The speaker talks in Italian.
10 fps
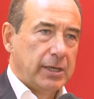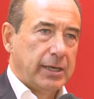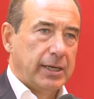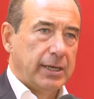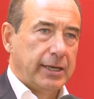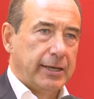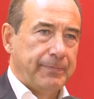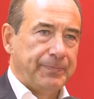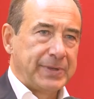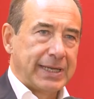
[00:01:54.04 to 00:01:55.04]

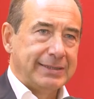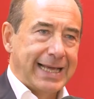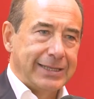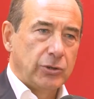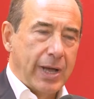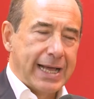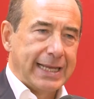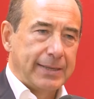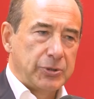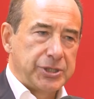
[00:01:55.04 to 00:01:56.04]
ehm, dando
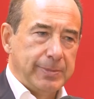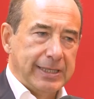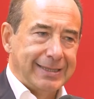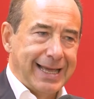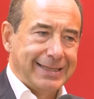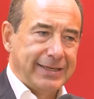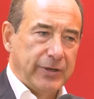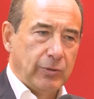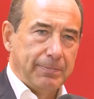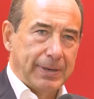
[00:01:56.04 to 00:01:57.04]
anche la possibilità di
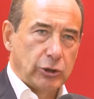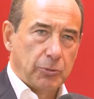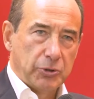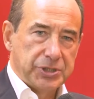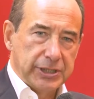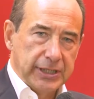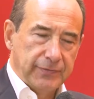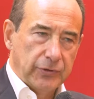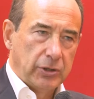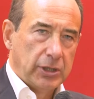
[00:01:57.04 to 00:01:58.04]
avere un impatto
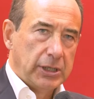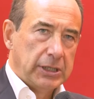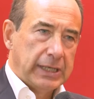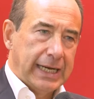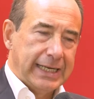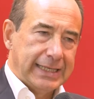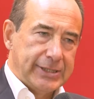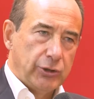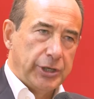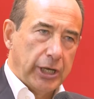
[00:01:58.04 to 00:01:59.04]
positivo alle azioni